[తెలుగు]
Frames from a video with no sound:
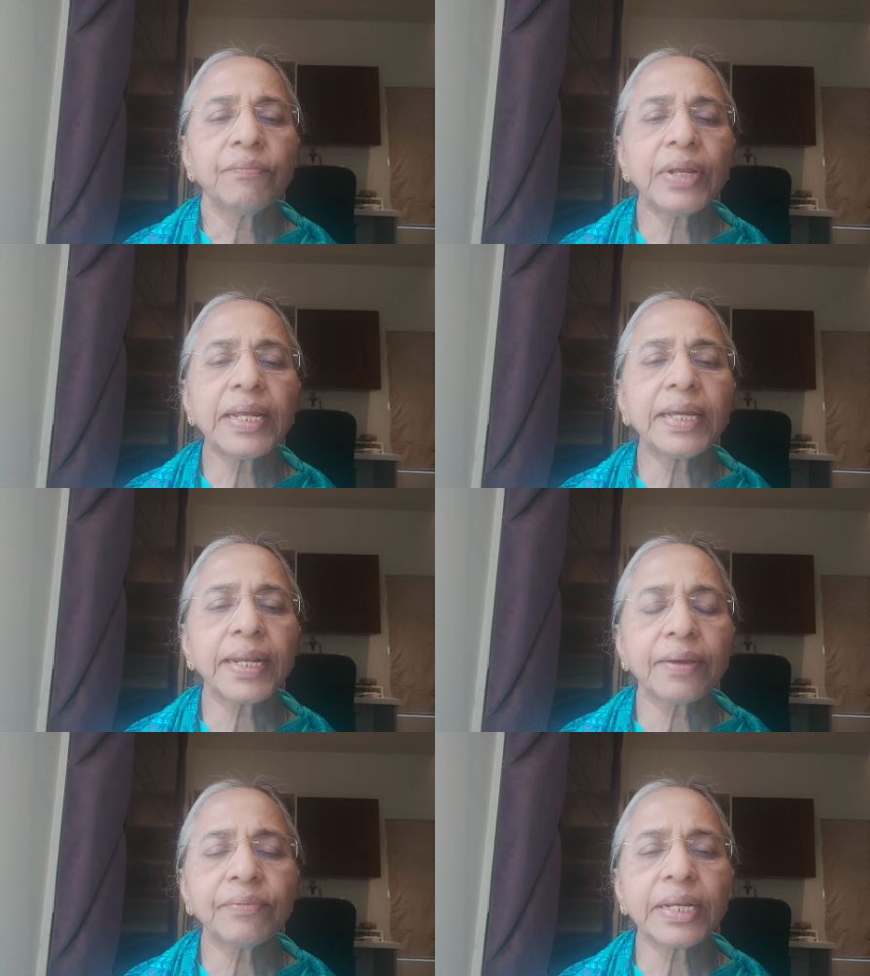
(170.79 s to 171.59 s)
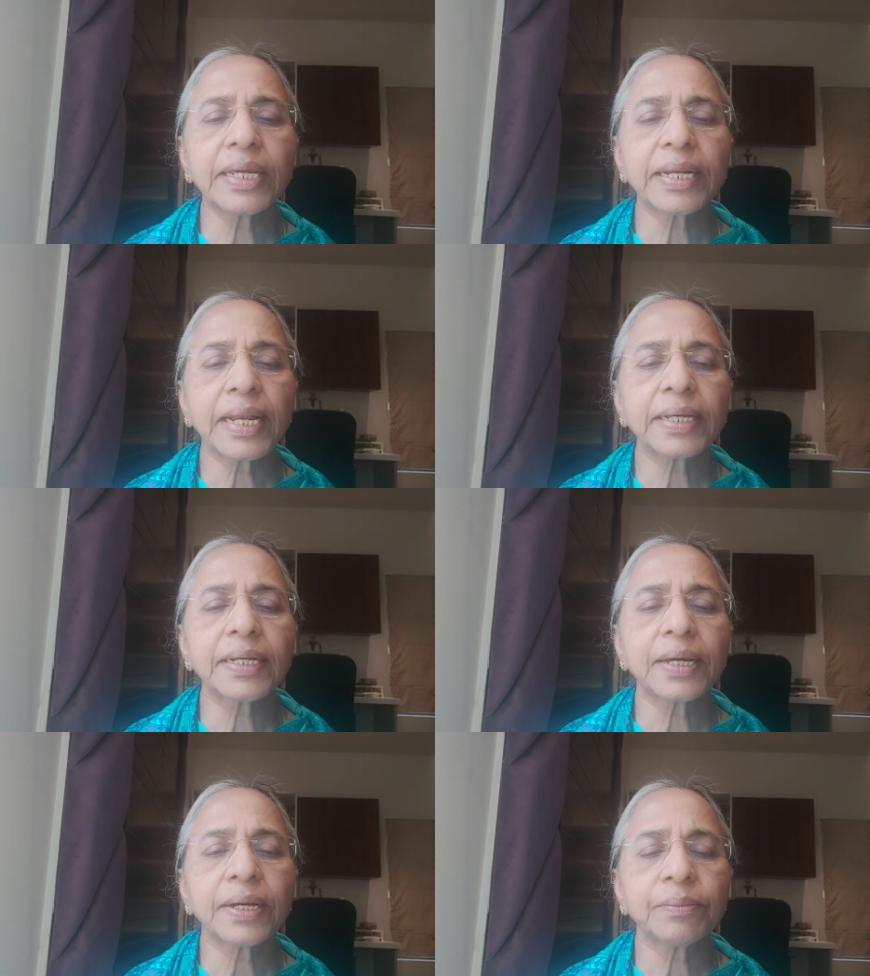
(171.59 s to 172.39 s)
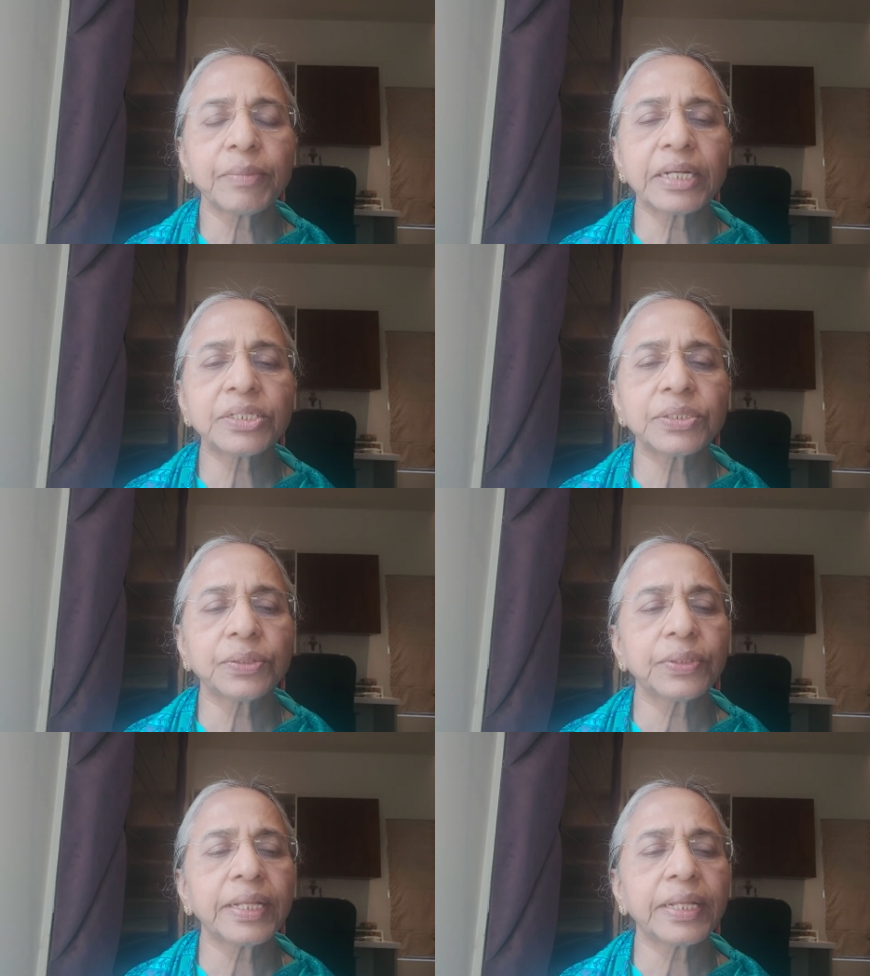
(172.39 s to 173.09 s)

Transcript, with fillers: విలిగిన విరిగి నలిగిన మనసుతో